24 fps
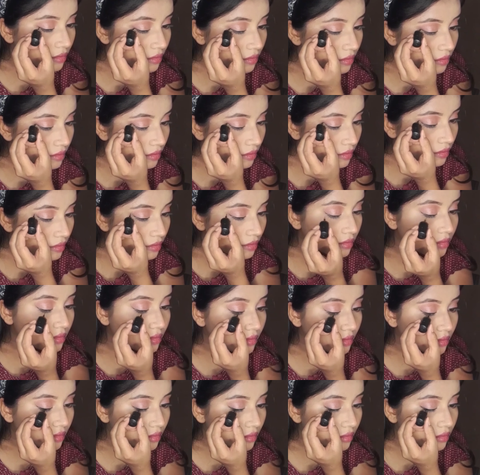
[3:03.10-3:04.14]
नेक्स्ट लाइन में भी हम
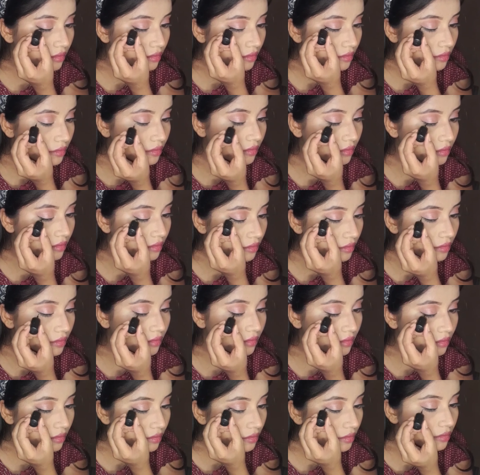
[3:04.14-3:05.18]
सेम कर लिया मैंने
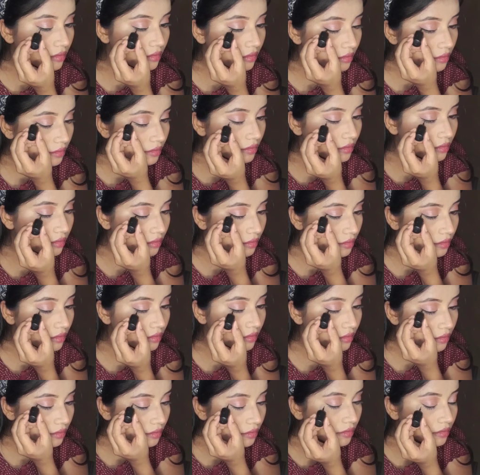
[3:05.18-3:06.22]
यहाँ पे मैं
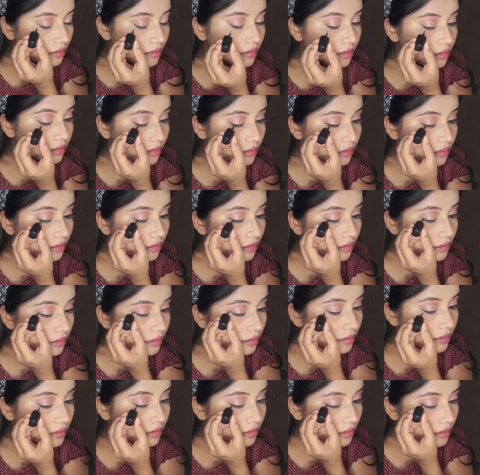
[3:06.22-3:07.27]
आईलाइनर ड्रॉ कर रही हूँ
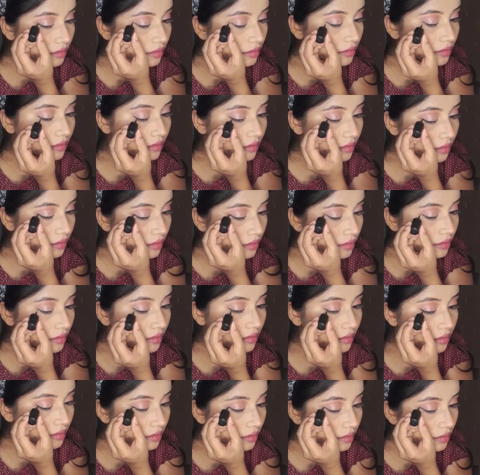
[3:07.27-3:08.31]
बहुत ही पतला
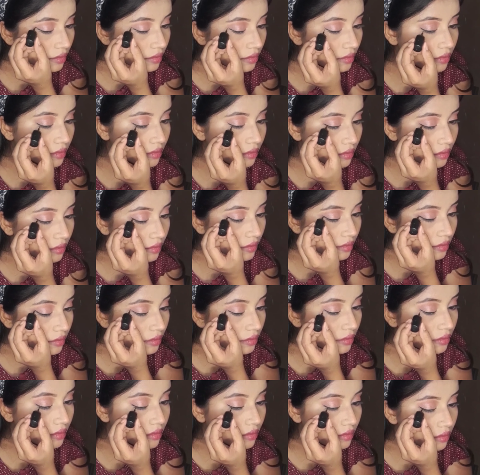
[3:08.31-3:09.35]
मोटा नहीं
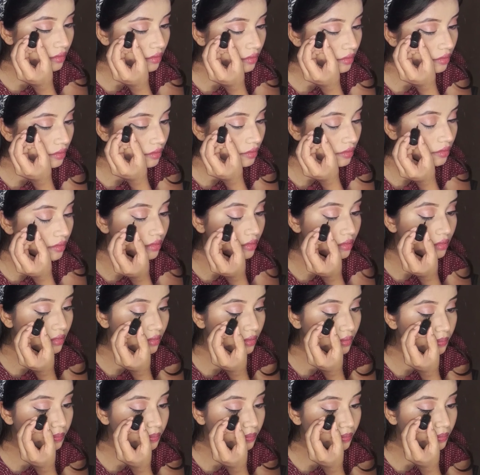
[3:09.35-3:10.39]
पतला
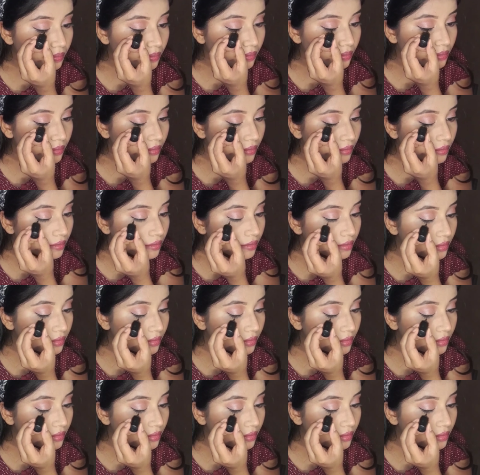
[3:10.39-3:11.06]
ही करना है